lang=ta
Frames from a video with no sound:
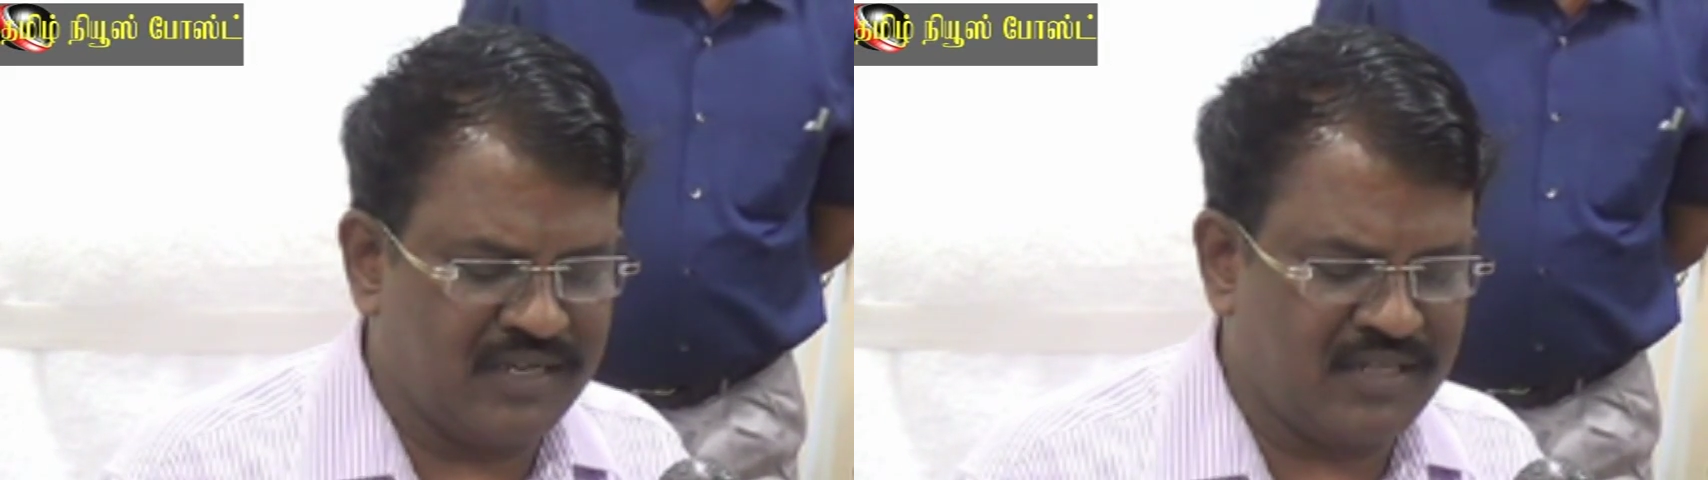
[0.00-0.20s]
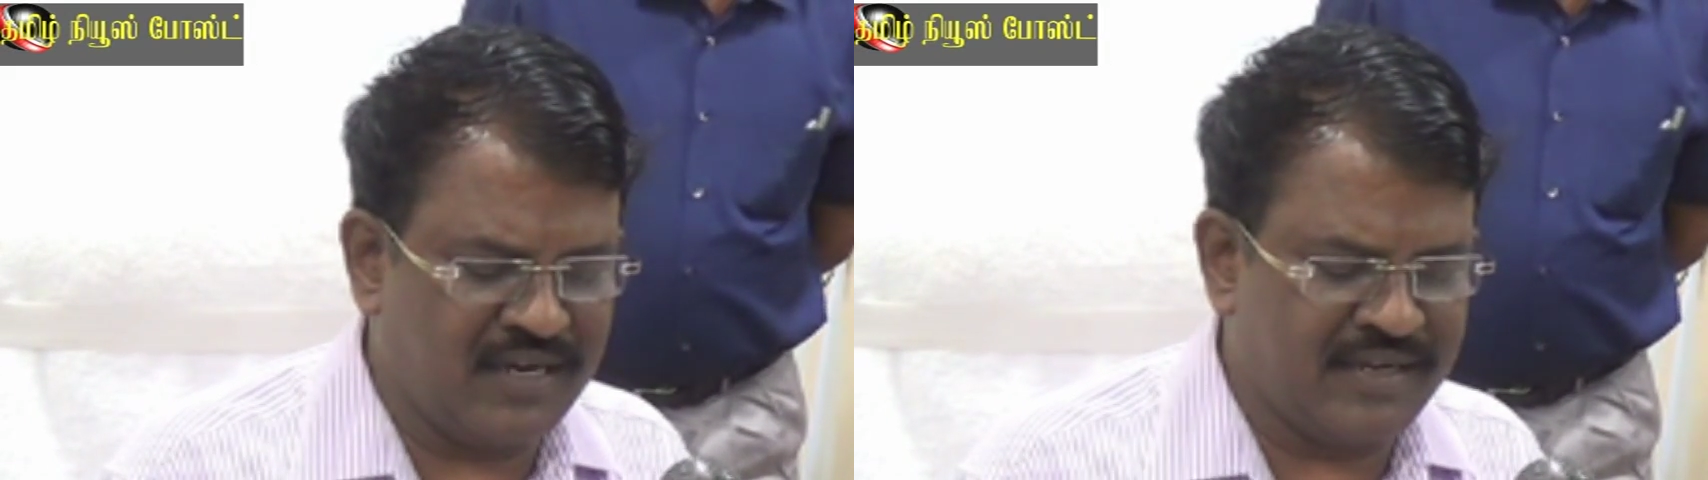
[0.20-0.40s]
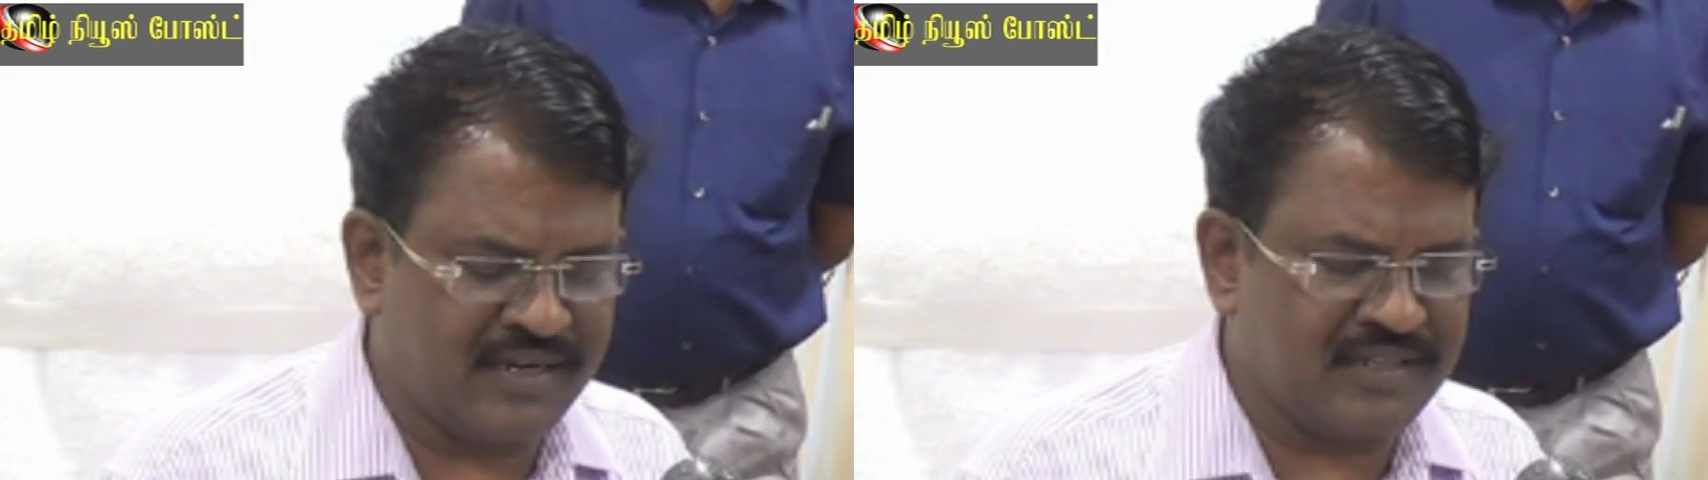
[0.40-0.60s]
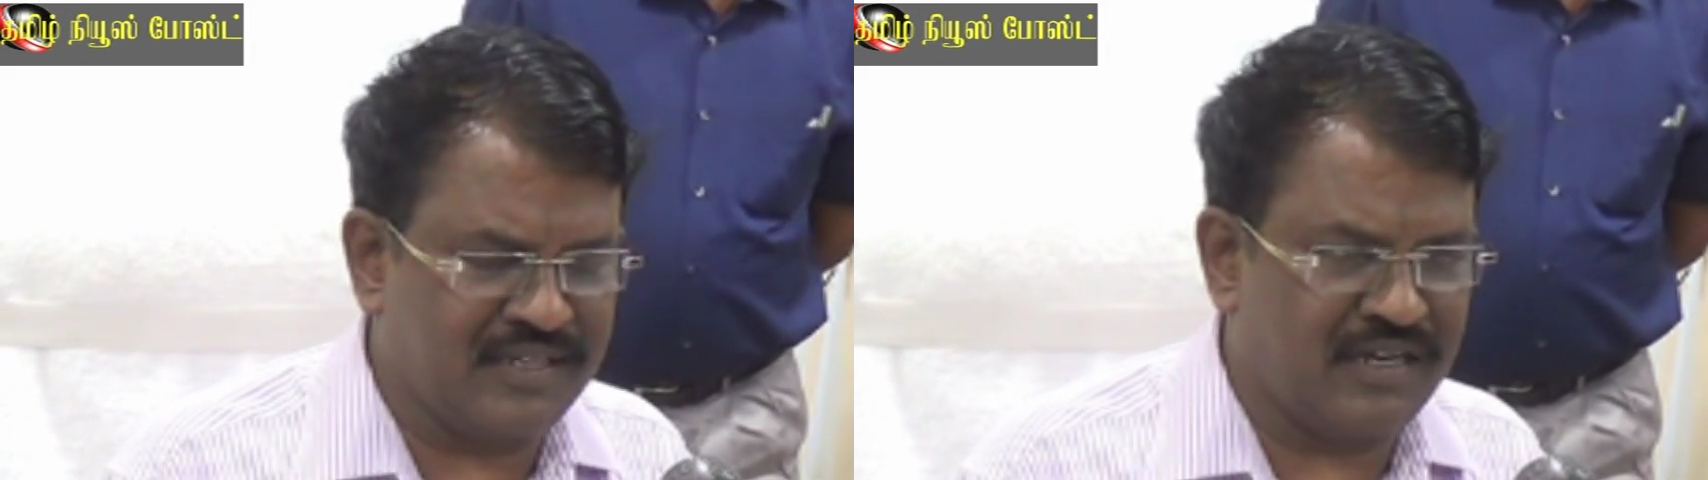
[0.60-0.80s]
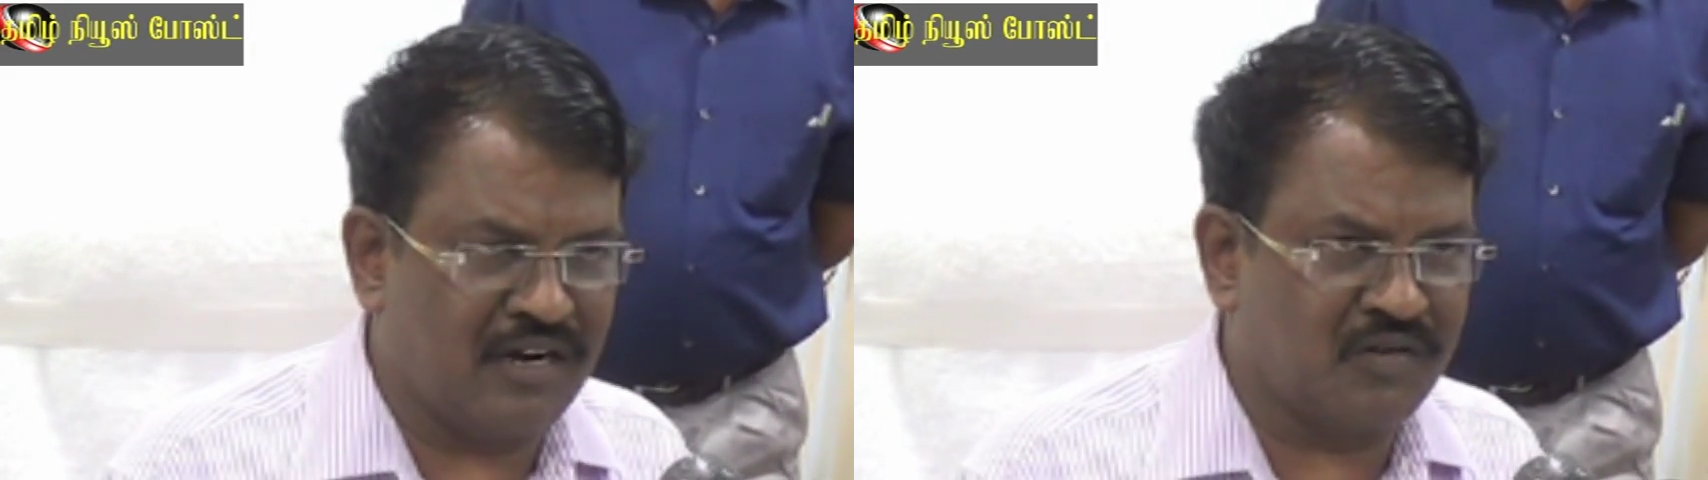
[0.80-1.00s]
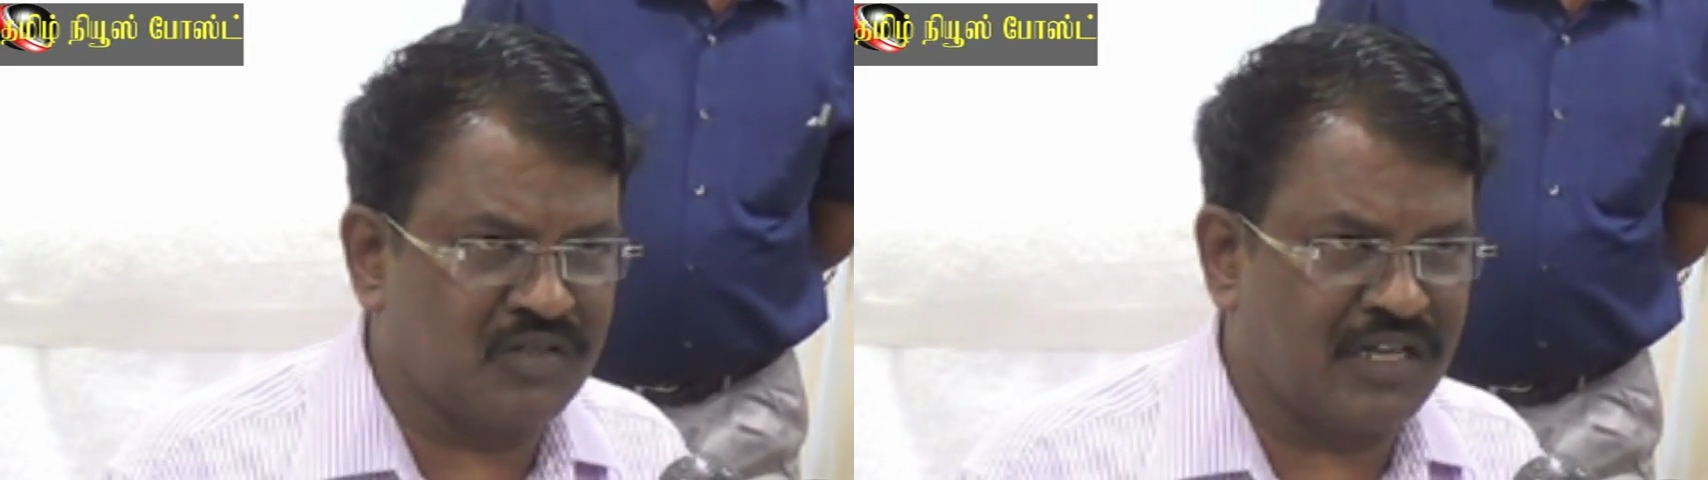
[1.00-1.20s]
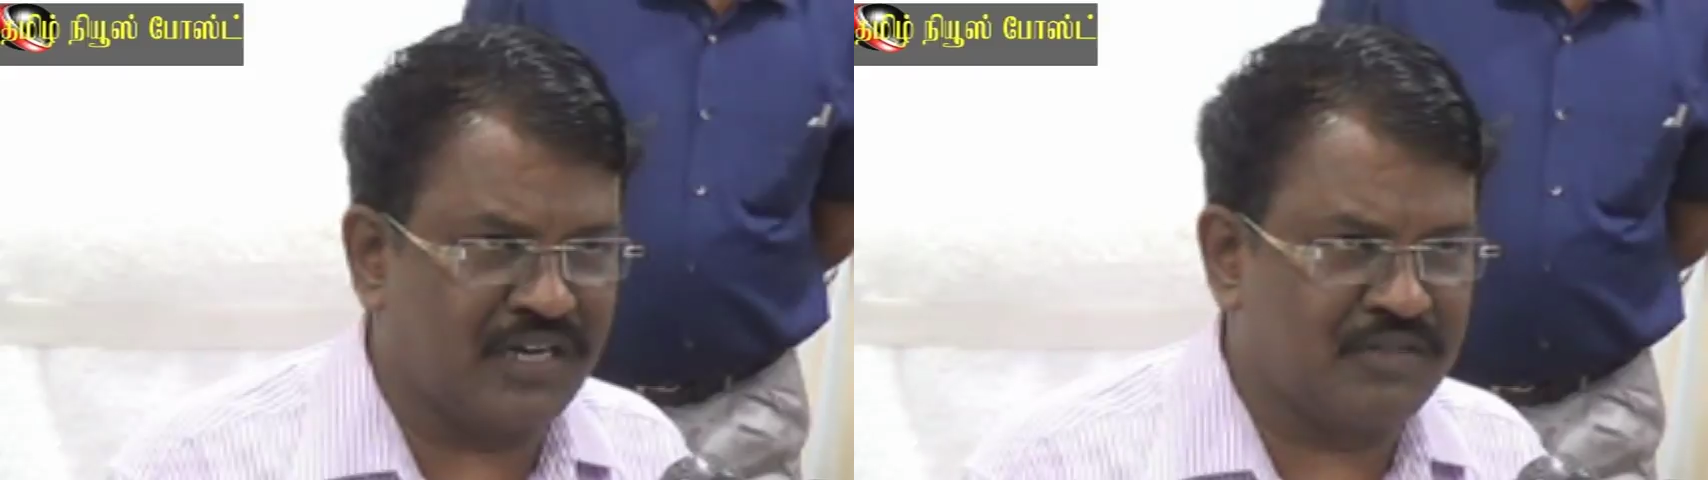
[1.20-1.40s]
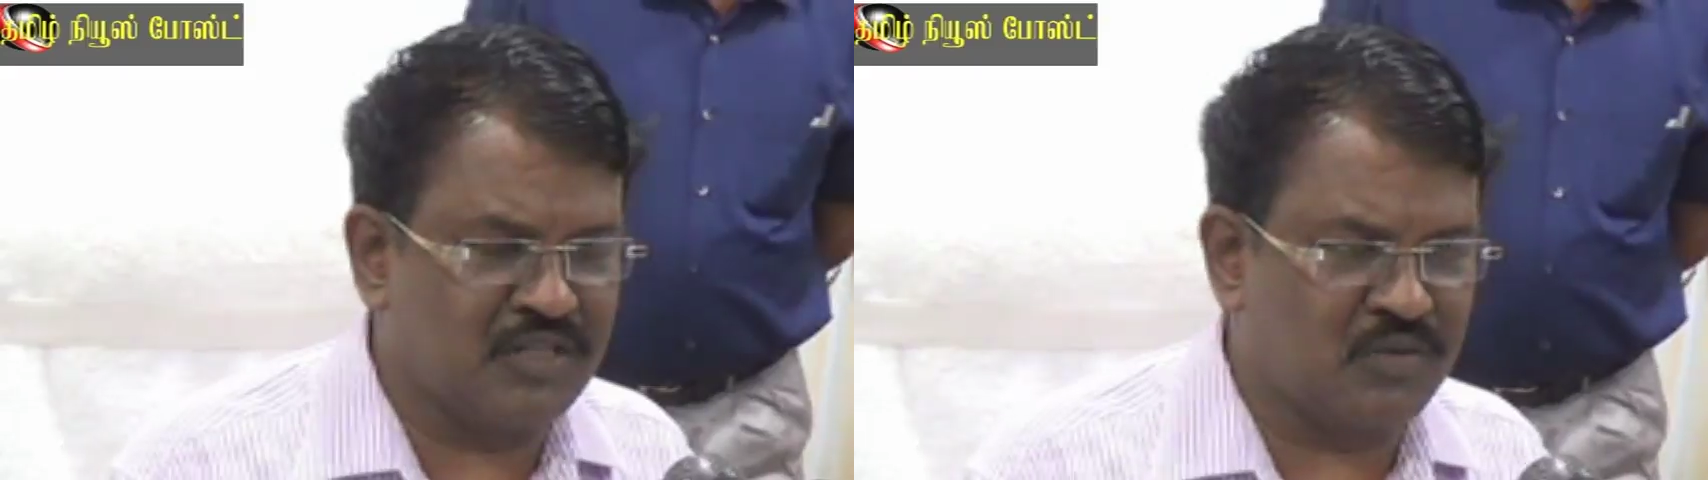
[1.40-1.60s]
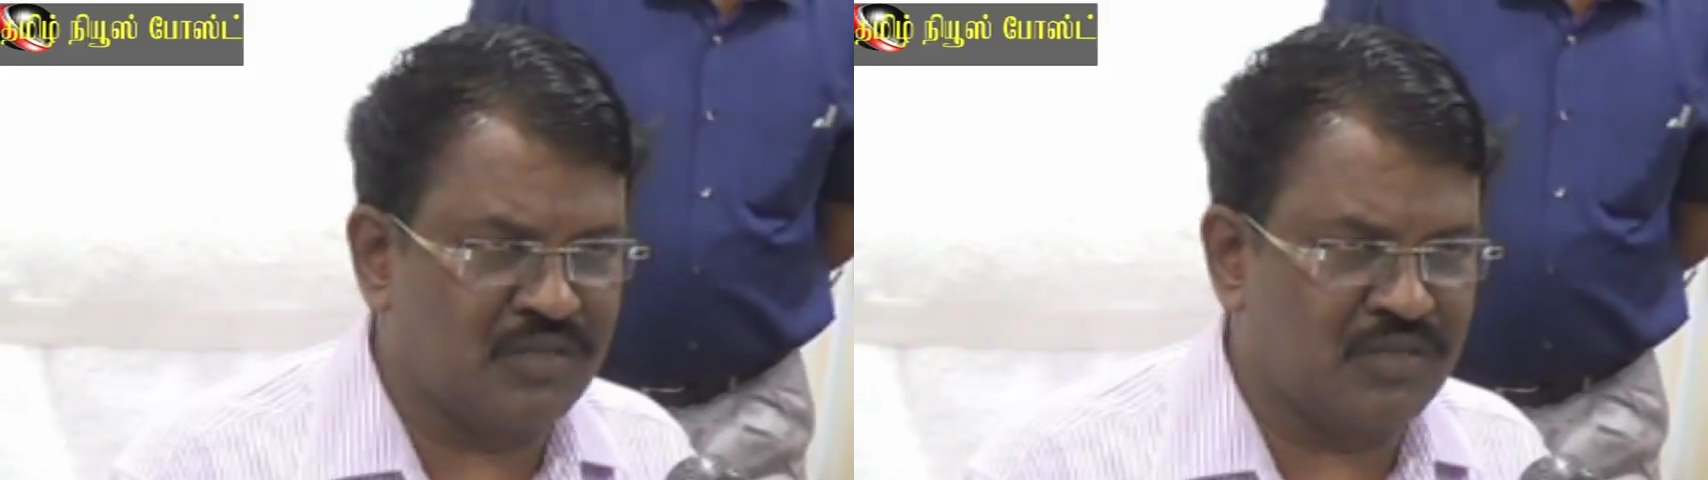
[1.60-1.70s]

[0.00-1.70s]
ஐந்தாயிரத்தி நானூற்றி அறுபத்தி